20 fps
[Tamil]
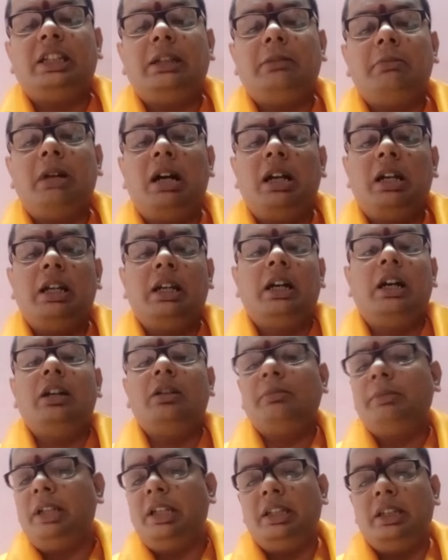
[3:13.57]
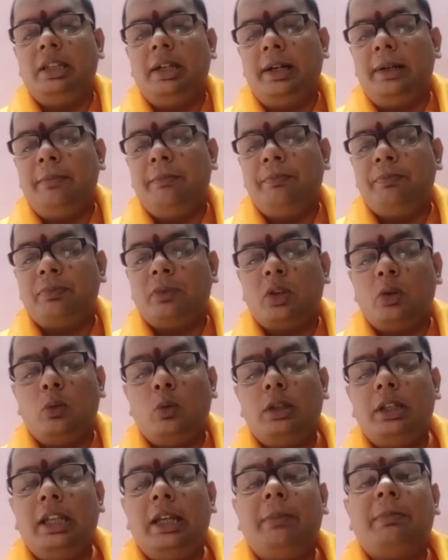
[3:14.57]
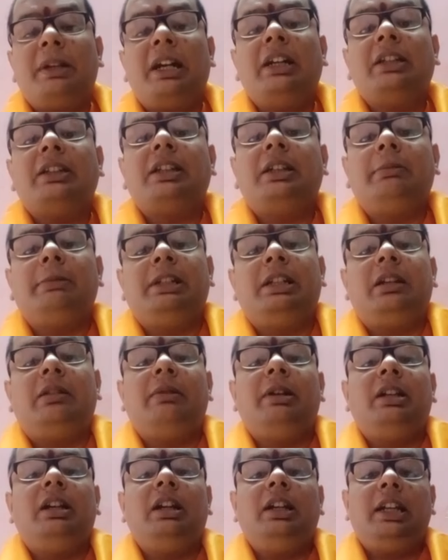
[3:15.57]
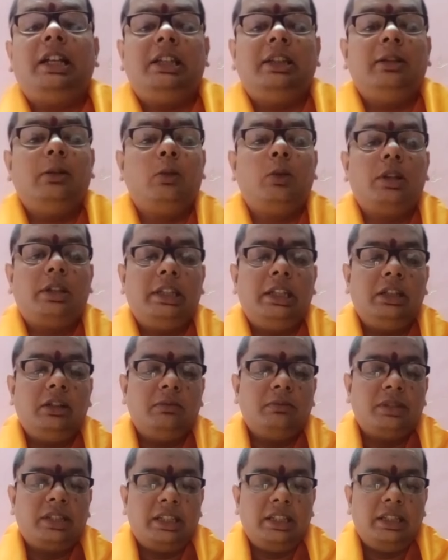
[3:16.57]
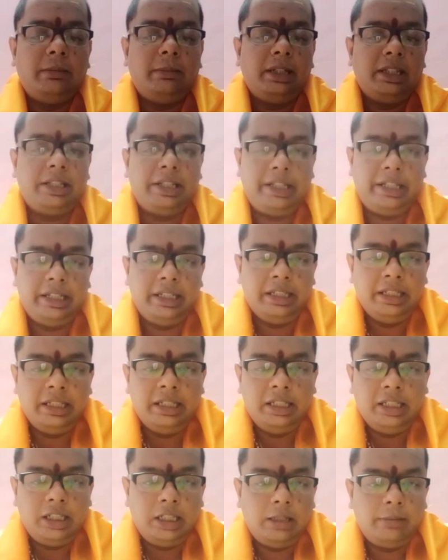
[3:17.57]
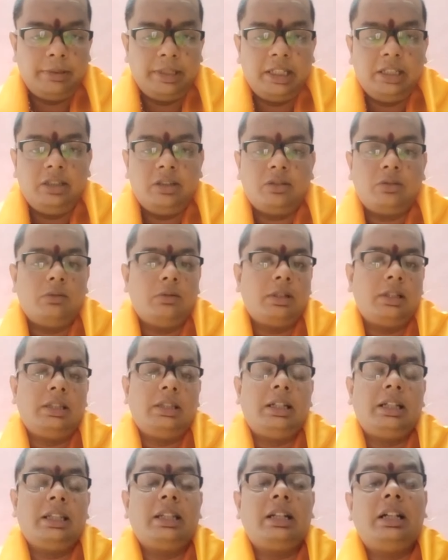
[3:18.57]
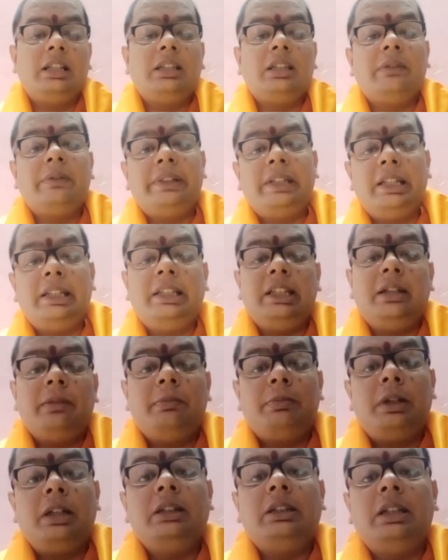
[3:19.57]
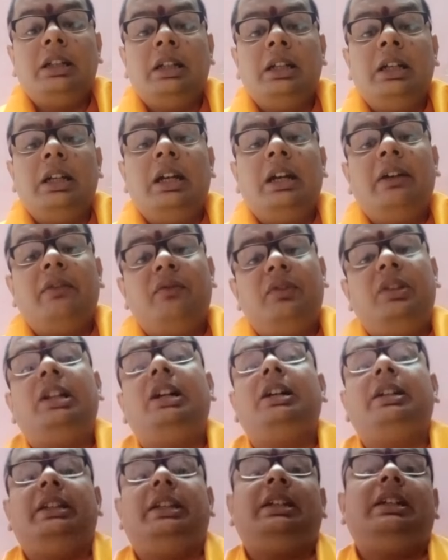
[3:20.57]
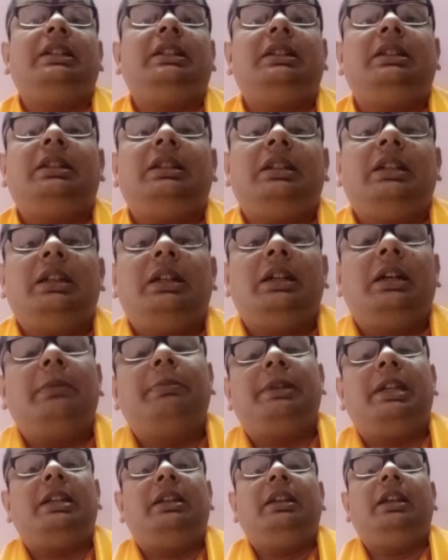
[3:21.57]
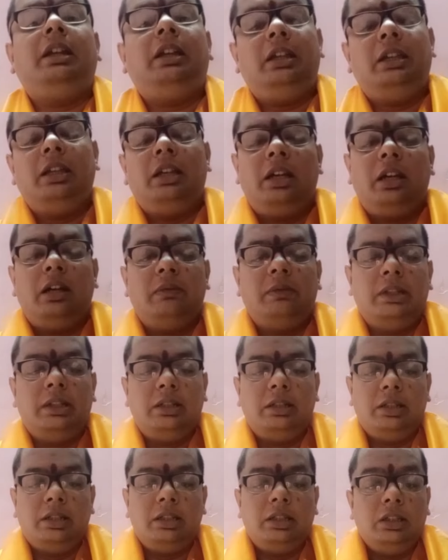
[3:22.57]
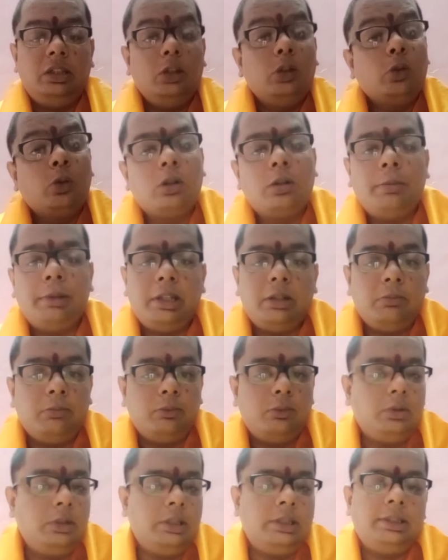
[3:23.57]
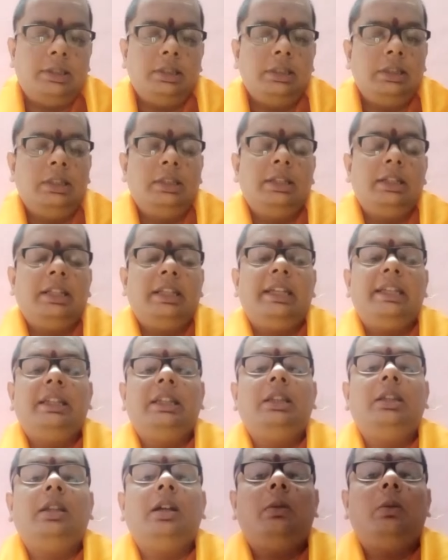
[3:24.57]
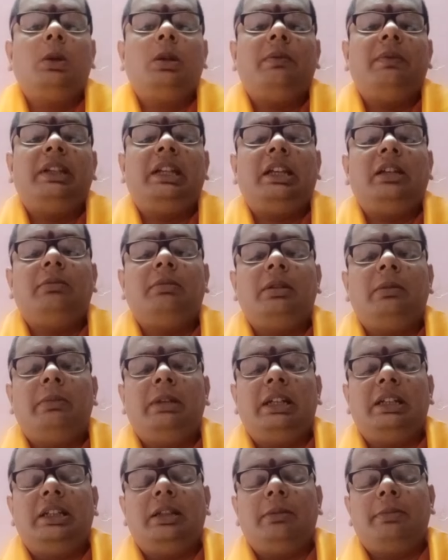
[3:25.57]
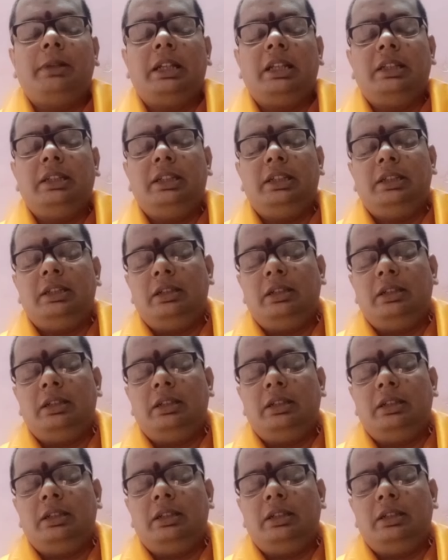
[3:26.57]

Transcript: பாலகாலும் நீன் தான் உன்னைய பிரார்த்தனை பண்ணுறவரெல்லாம் நான் எந்த ஒரு தீங்கும் செய்ய மாட்டேன் அப்படின்னு சொல்கிறது அதனால்தான் விலகி இருப்பான் விநாயகன் அப்படின்னு அவளுக்கு இன்னொரு பேரும் உண்டு எந்த ஒரு வினையும் நம்மளை அண்டப்படாது